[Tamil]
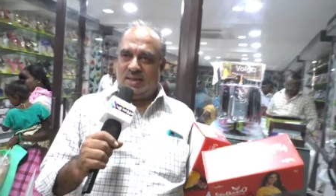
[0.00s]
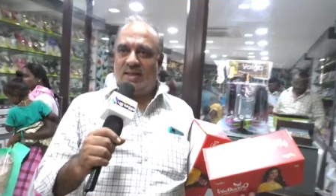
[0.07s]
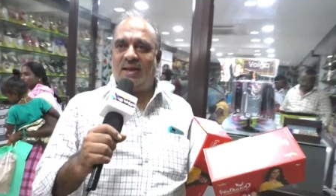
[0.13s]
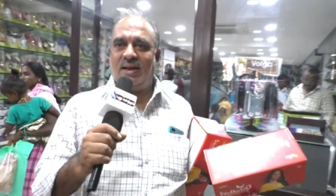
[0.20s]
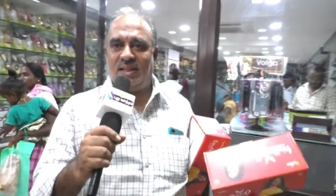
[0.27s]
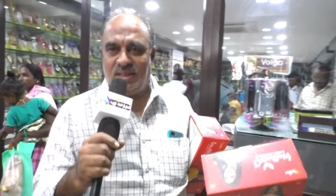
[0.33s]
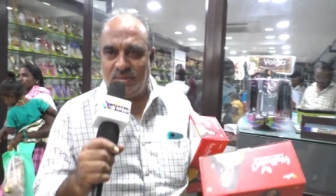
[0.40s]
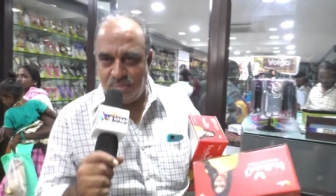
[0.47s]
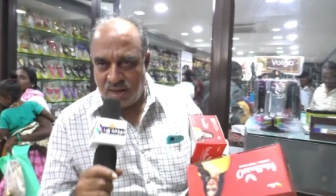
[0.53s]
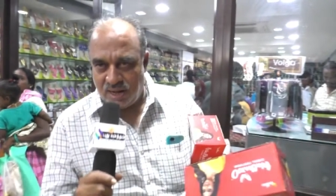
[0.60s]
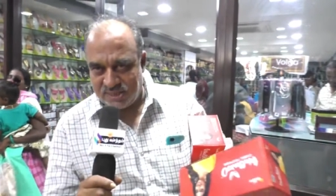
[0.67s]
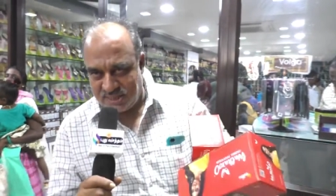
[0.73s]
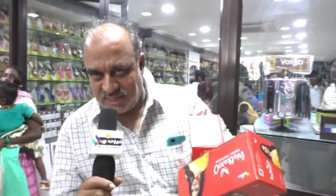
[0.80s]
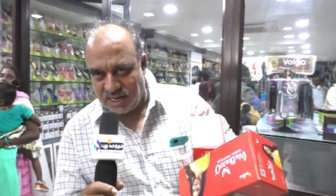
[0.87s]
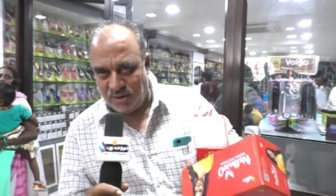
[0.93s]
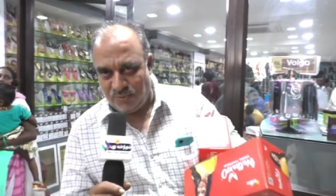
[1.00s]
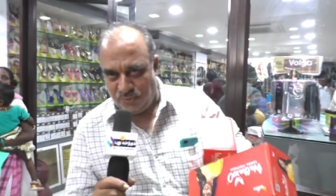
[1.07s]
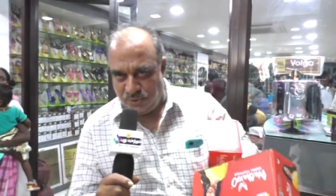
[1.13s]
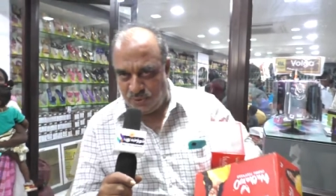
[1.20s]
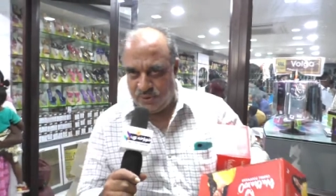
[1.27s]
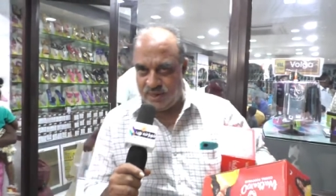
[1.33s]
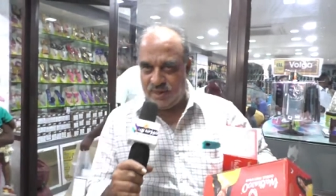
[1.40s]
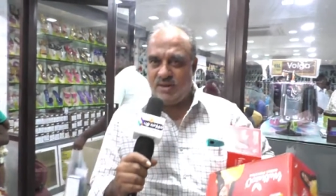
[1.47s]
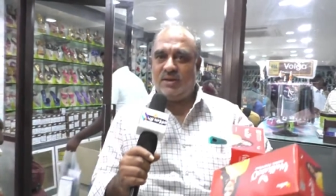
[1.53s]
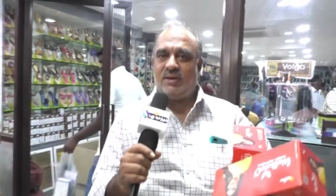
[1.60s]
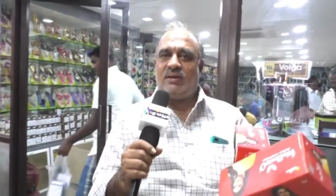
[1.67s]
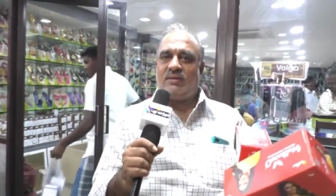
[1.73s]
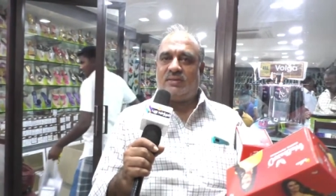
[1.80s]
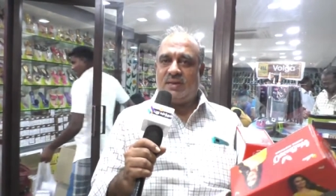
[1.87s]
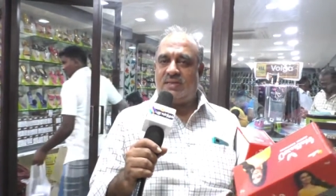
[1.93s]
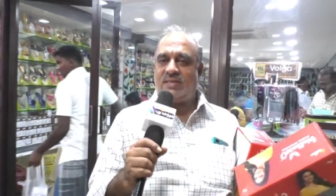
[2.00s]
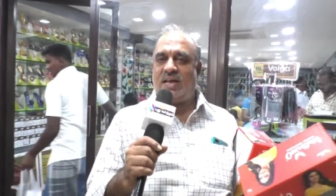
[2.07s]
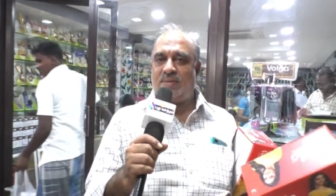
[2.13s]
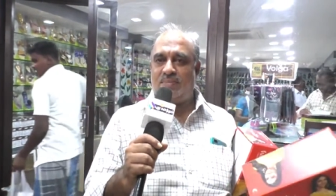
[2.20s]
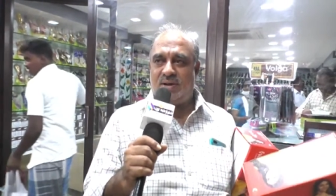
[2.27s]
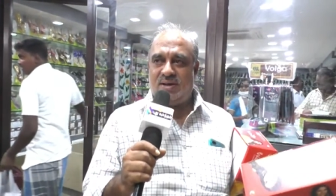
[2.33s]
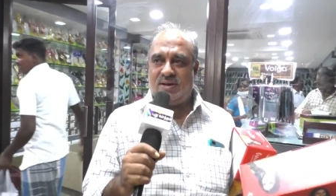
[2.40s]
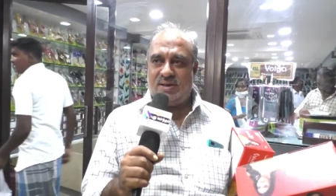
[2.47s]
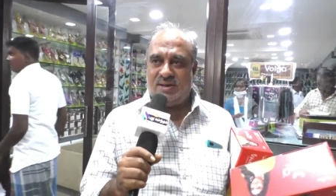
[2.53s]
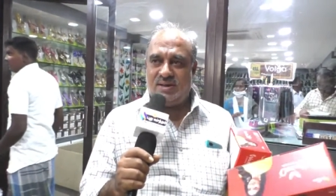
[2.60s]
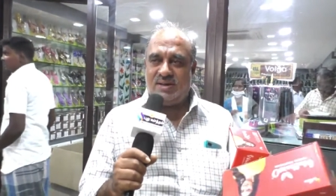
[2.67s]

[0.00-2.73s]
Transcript: எங்களது பாசிலா ஃபுட்வேரின் சார்பாக